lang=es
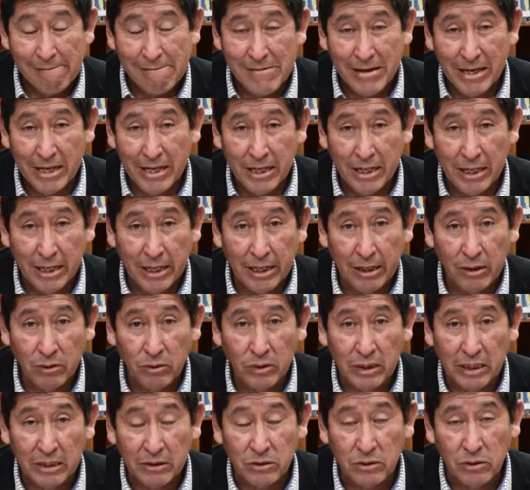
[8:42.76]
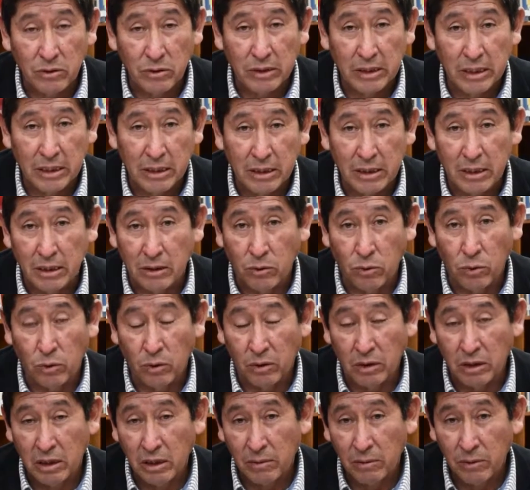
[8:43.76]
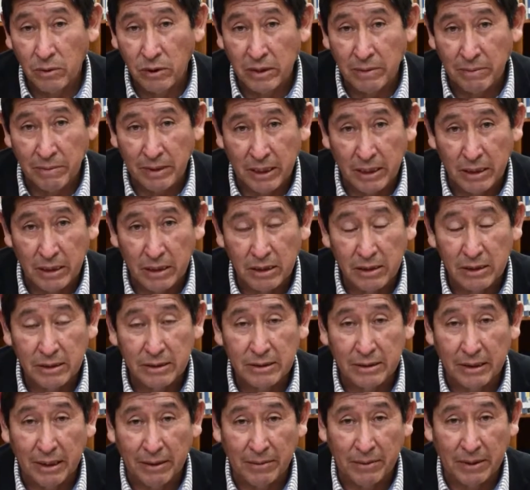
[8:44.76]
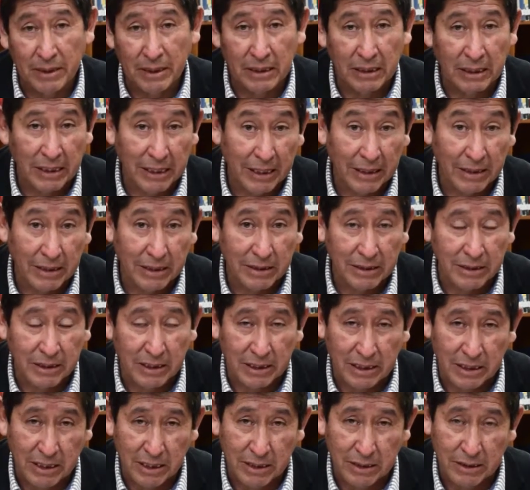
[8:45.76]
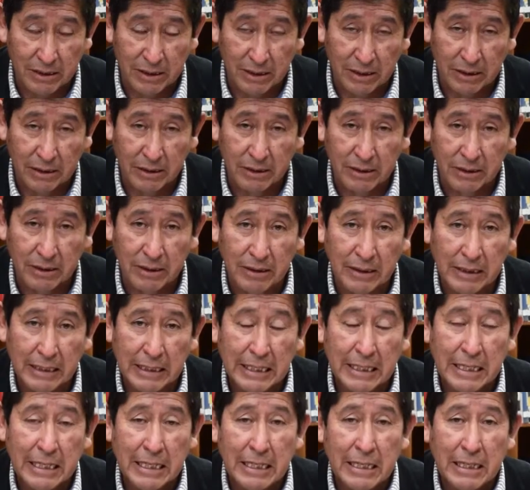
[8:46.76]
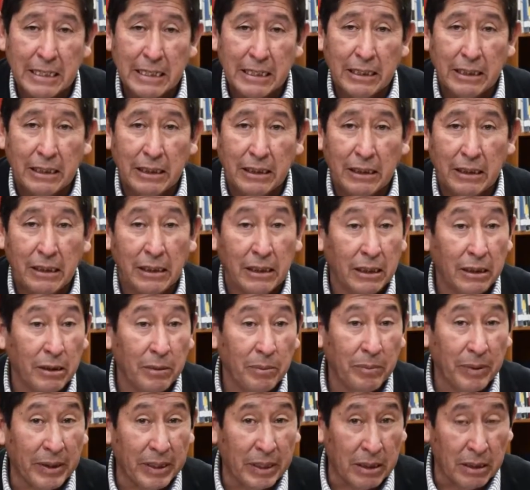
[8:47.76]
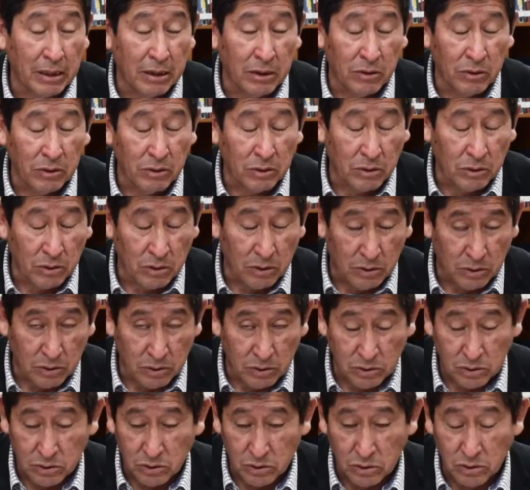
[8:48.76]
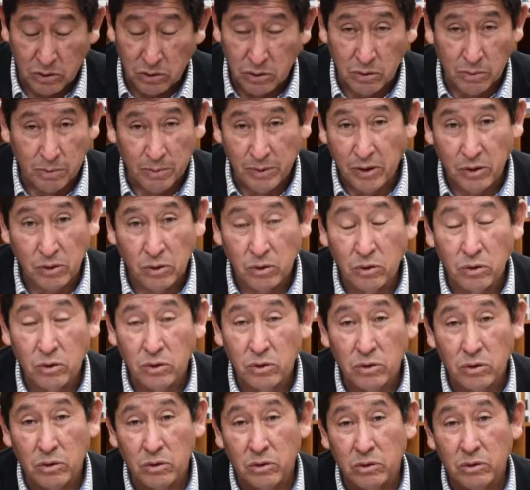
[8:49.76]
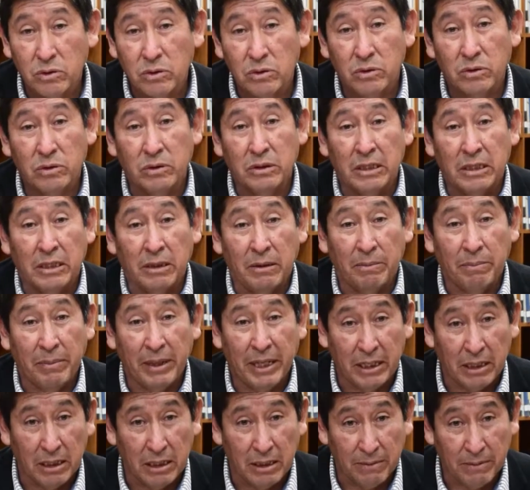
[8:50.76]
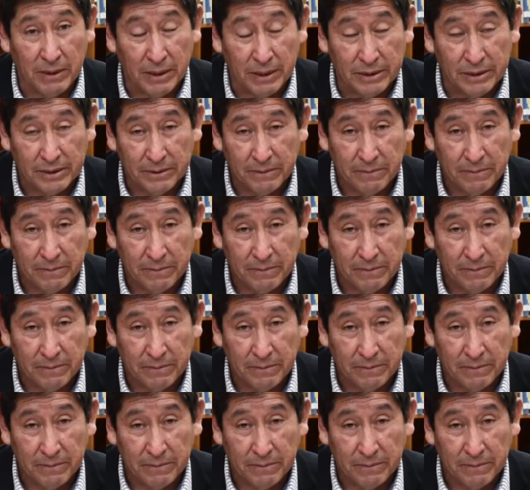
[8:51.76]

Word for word: y era una zona de cultivo de maíz, habían grandes terrazas y para otros productos de pan llevar.